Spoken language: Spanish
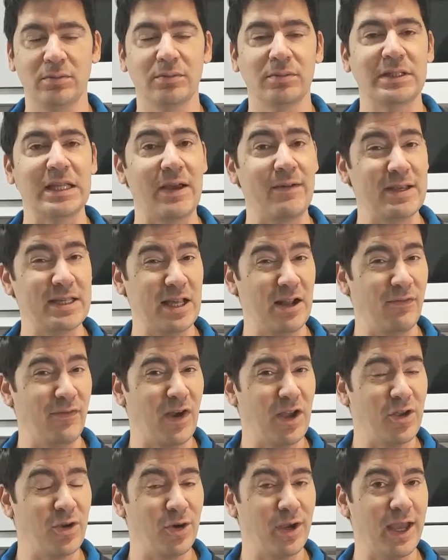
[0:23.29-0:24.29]
¿Sabéis el
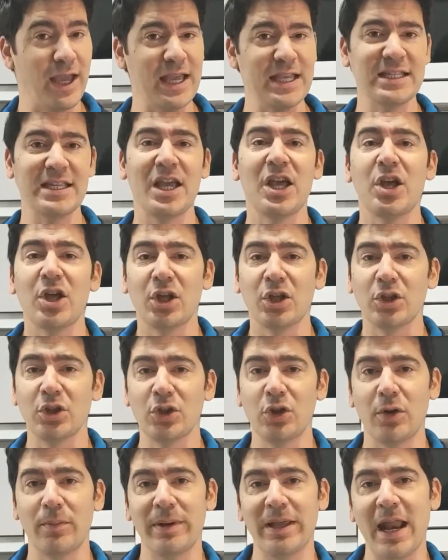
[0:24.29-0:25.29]
fallo que es?
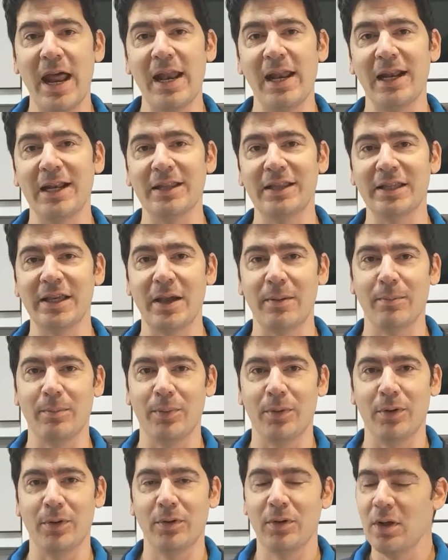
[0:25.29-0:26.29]
No mirar el
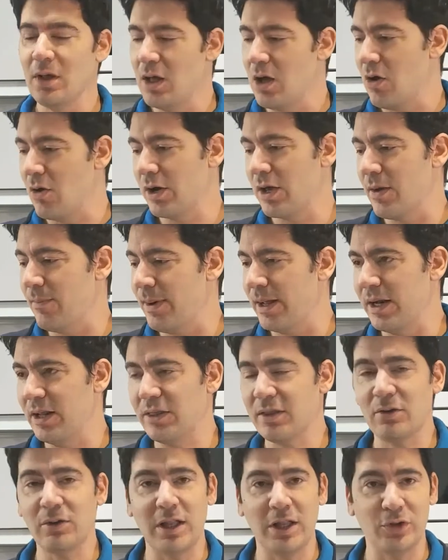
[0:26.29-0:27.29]
tiempo. Aunque
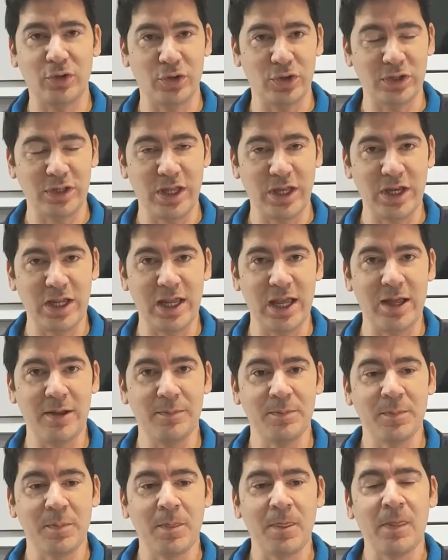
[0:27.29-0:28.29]
parezca una
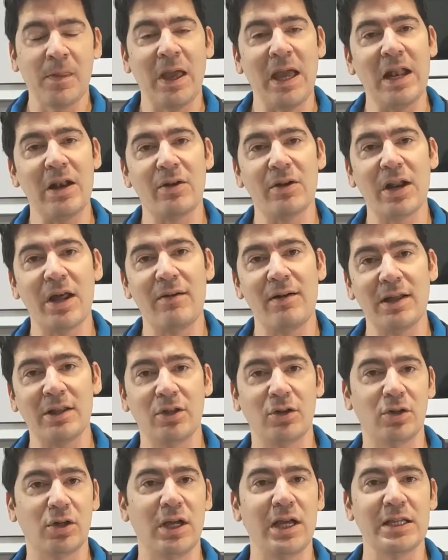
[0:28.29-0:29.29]
tontería, el
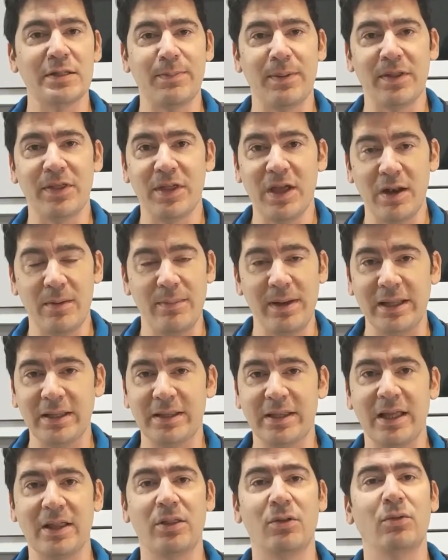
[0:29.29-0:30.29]
rábano,
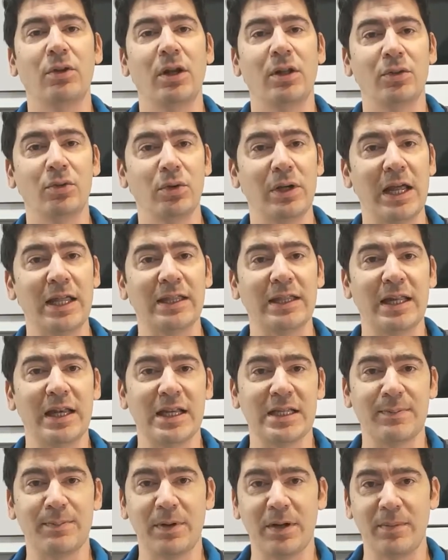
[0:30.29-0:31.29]
especialmente durante
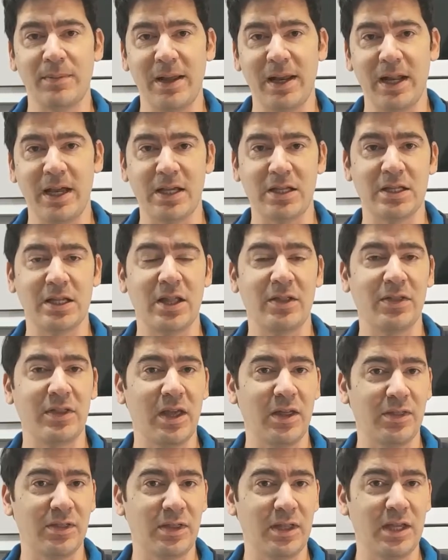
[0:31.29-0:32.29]
las primeras
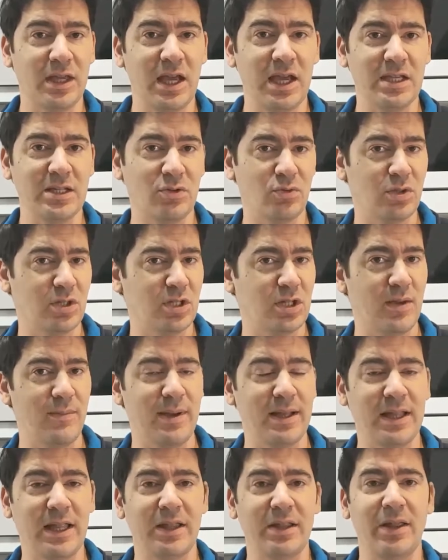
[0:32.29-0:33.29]
10 días,
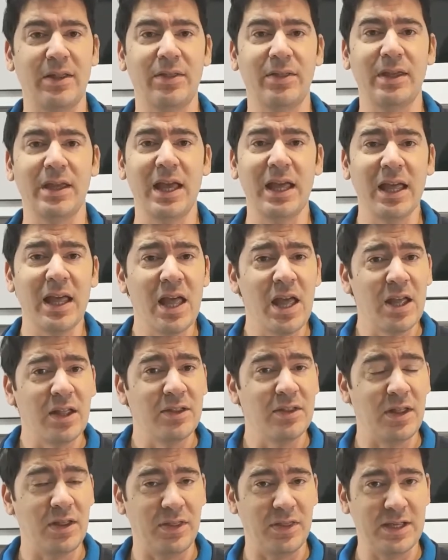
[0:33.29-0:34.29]
semana 10 días,
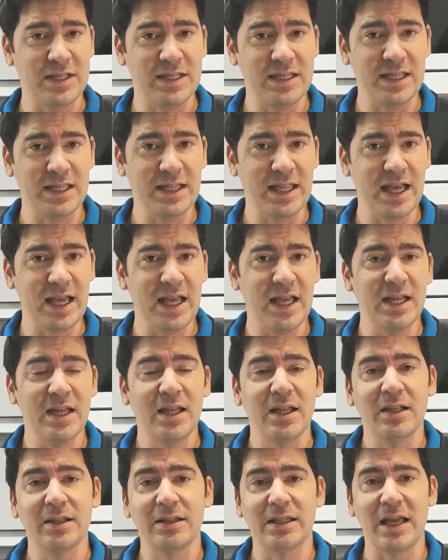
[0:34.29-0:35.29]
necesita
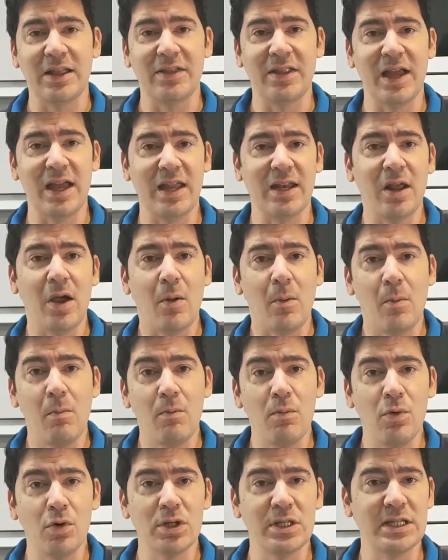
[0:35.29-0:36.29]
tener
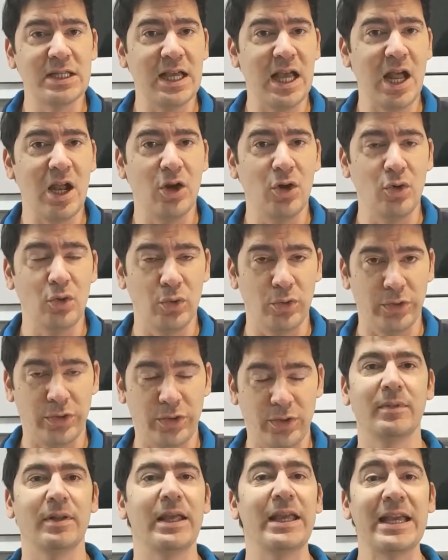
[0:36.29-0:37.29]
mucha
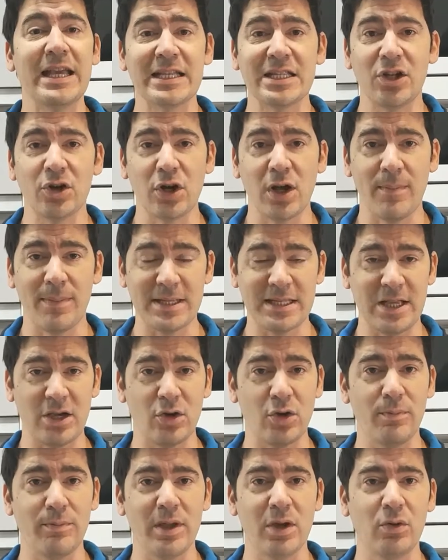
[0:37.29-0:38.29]
luz. ¿Y qué es lo que ha
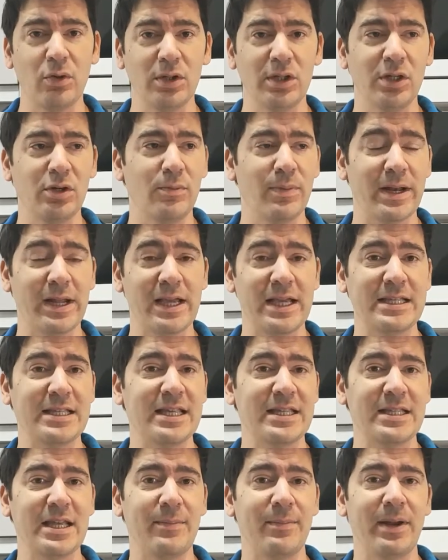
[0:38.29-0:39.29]
pasado con mi cultivo para que
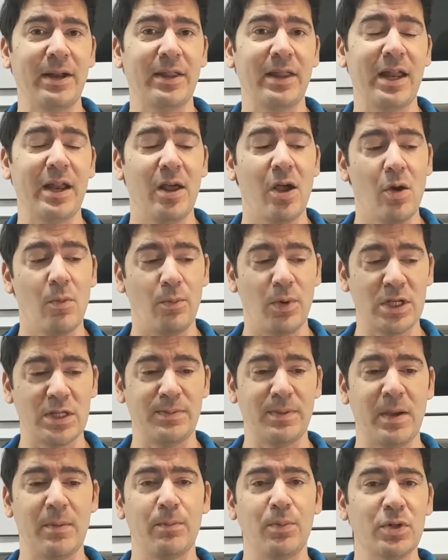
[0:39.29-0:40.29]
se eche a perder?
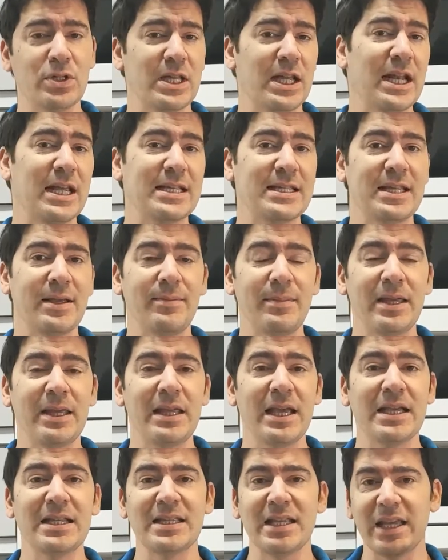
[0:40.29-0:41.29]
Pues bien, puse las
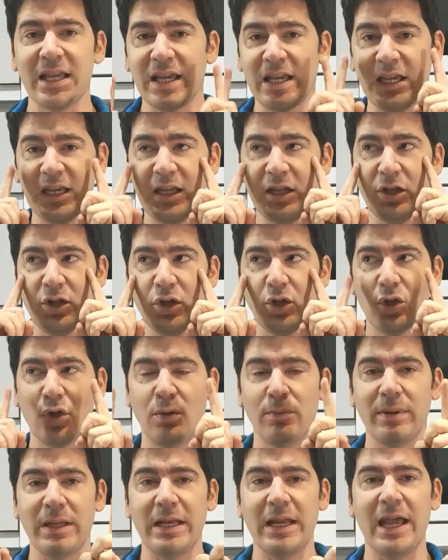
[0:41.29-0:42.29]
semillas y
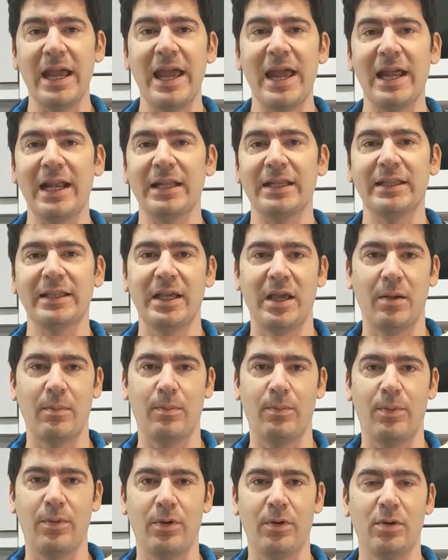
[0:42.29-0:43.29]
no miré el
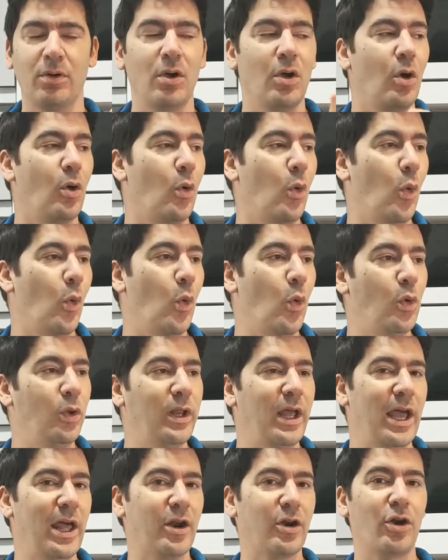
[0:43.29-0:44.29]
tiempo.
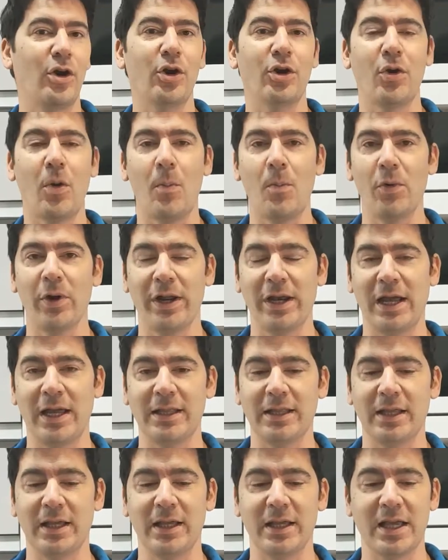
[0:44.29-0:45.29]
Un error muy
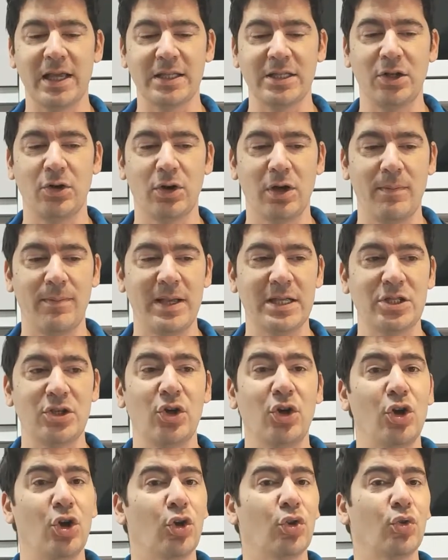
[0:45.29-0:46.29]
grande. ¿Qué es lo que
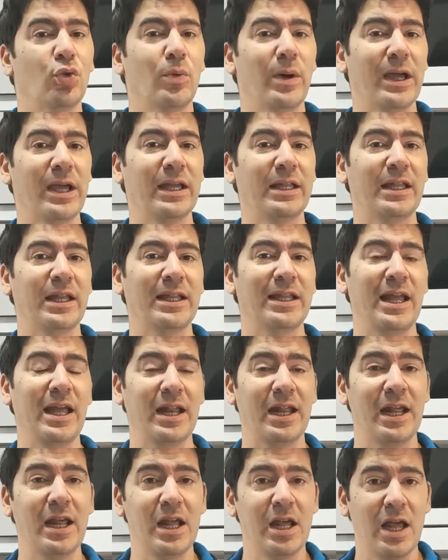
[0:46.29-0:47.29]
pasó? Lo tuve que
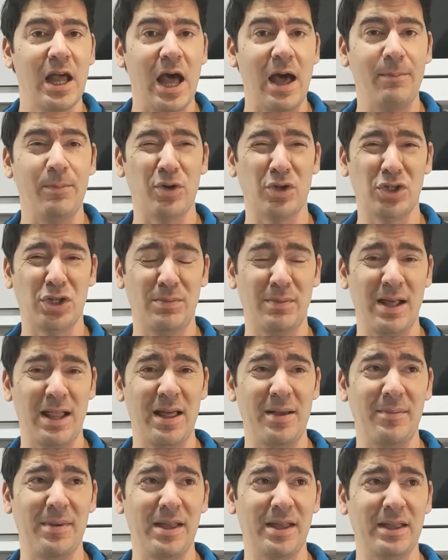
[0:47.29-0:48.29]
tener
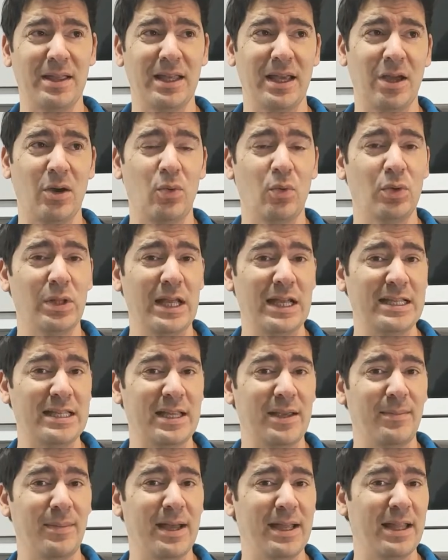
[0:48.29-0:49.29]
aproximadamente una
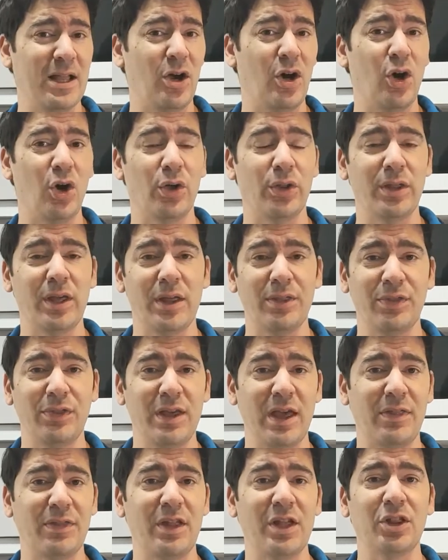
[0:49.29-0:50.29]
semana o 10
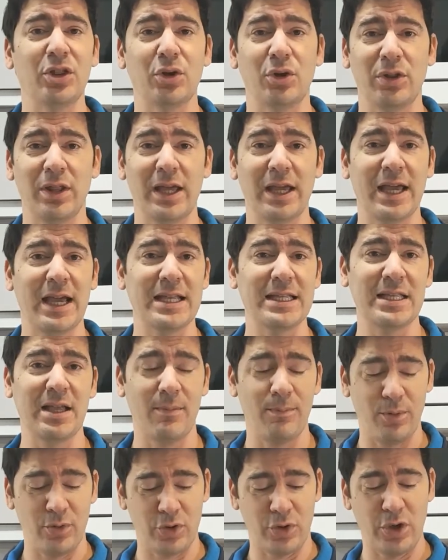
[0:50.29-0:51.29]
días dentro de
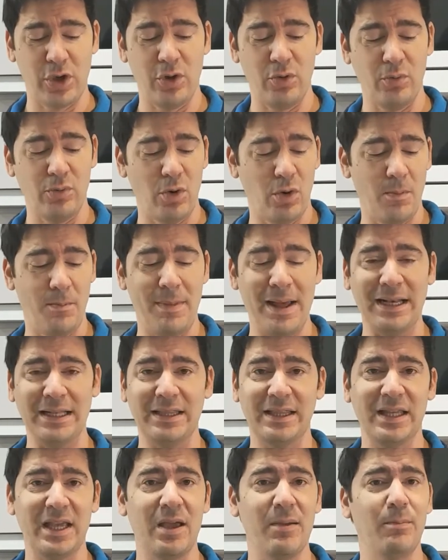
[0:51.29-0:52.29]
casa porque hubo
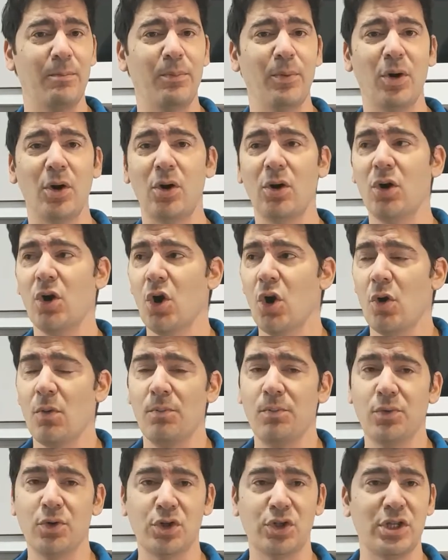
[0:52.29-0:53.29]
mal tiempo,
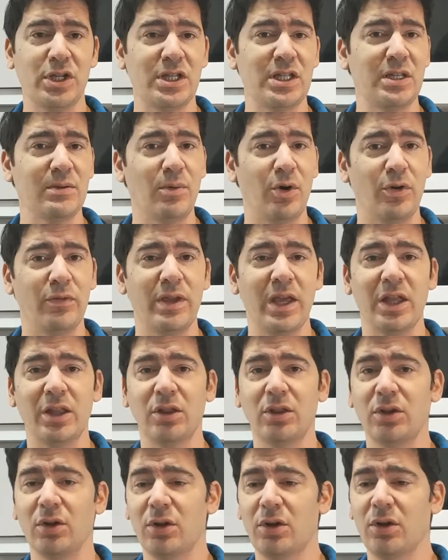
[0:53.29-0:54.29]
muchísimo
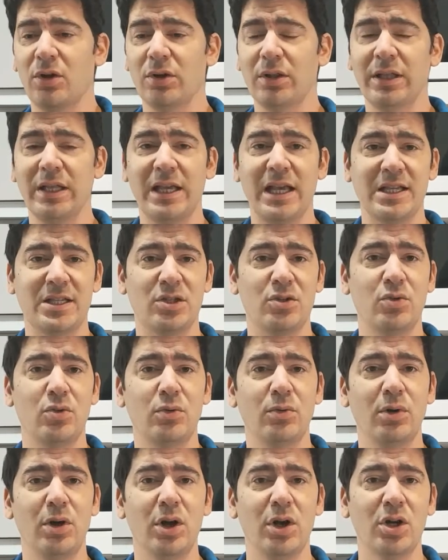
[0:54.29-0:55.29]
viento, días
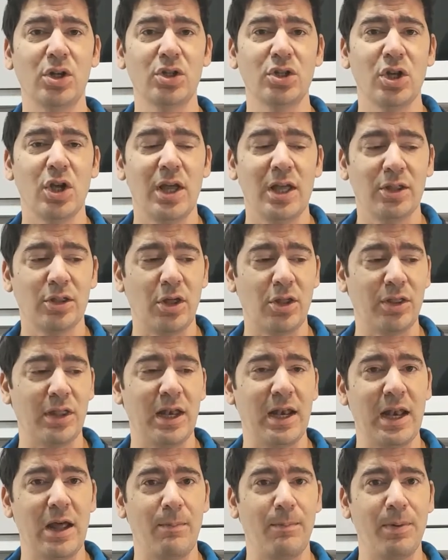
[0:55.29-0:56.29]
nulos
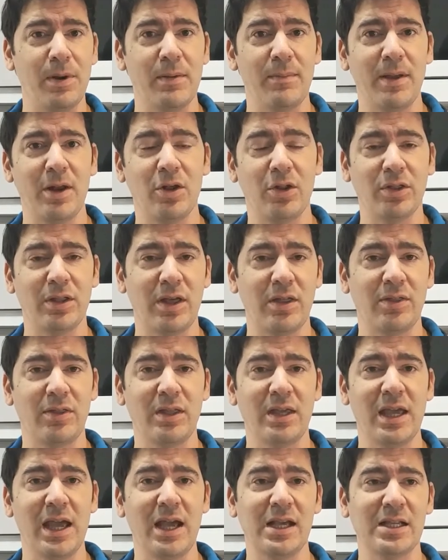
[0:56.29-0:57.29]
entonces, los primeros 10
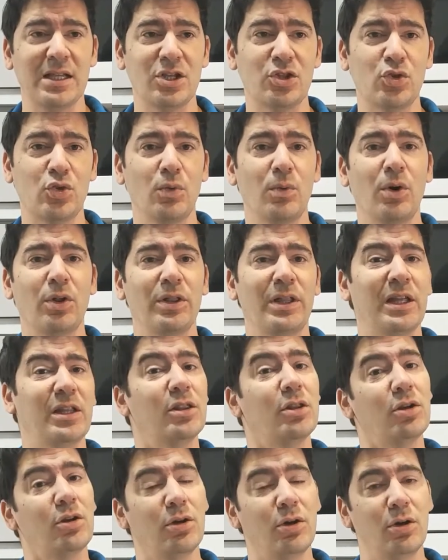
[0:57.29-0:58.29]
días estuvo
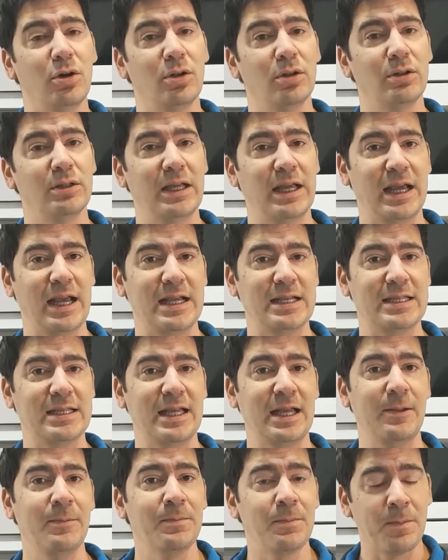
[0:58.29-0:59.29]
dentro de
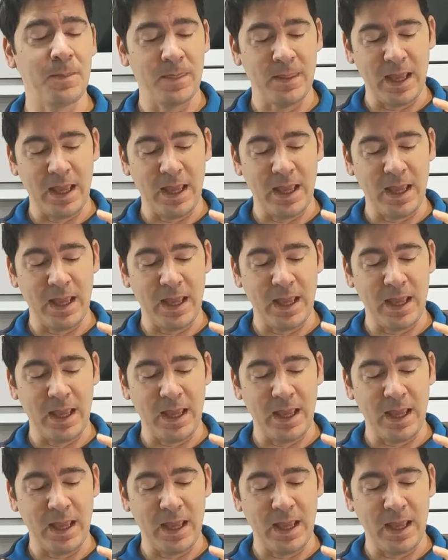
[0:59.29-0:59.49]
casa.